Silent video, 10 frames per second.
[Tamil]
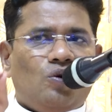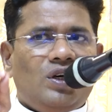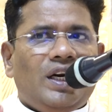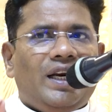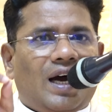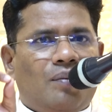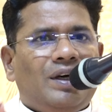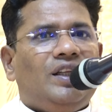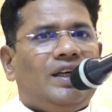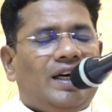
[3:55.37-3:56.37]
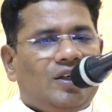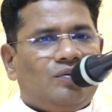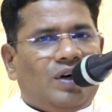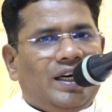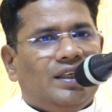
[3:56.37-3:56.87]
உன்னில் அமைதி
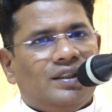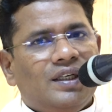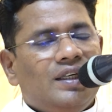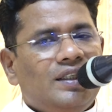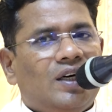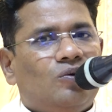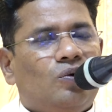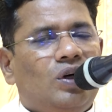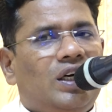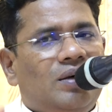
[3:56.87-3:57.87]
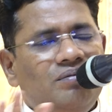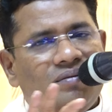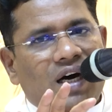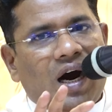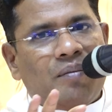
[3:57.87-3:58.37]
அடையும் வரை என் உள்ளம்
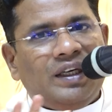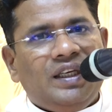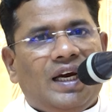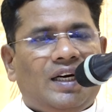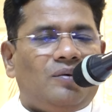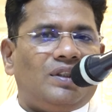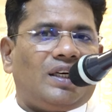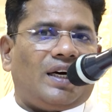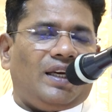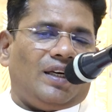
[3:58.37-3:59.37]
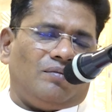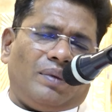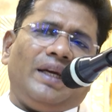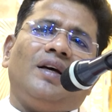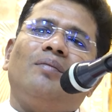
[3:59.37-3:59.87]
அமைதி அடைவது கிடையாது
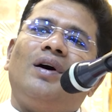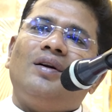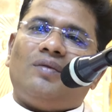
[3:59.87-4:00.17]
பயங்கரமான